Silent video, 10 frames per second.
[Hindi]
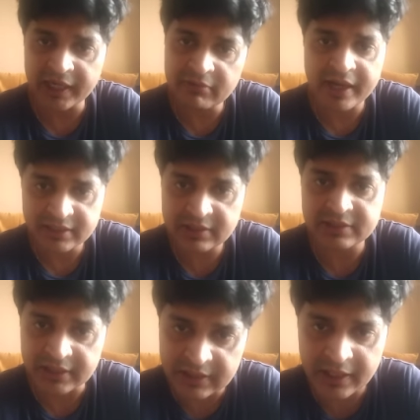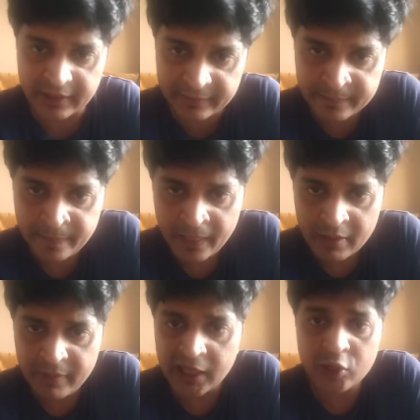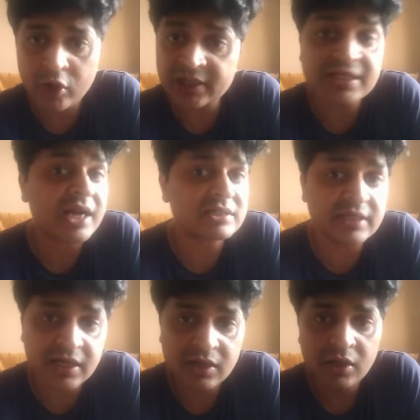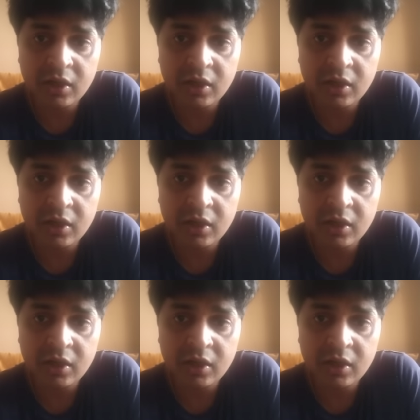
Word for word: डेडली वायरसेस देते जा रहे हैं पहले इन्होंने सार्स दिया